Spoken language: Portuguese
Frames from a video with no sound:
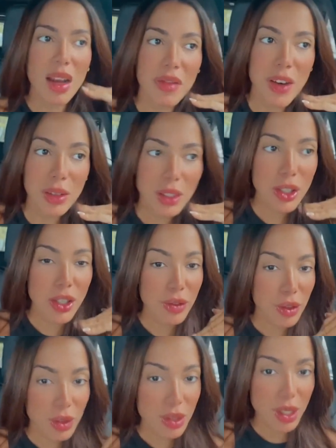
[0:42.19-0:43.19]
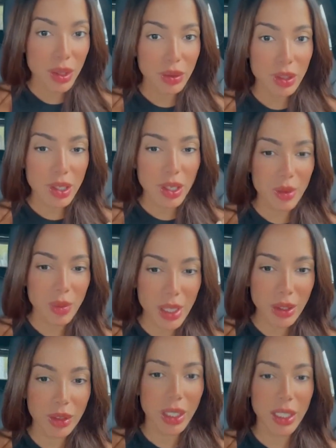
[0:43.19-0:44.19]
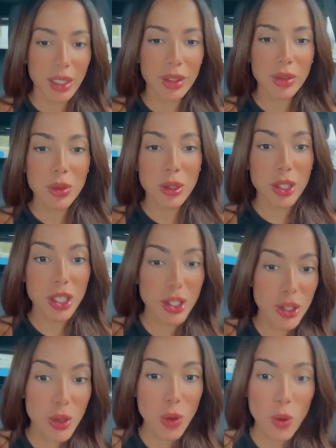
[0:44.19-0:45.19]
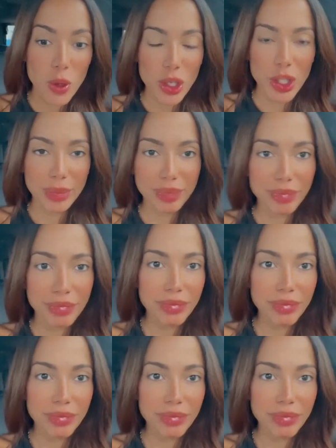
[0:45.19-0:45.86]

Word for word: a falta de evolução do ser humano, né? Nos dias de hoje,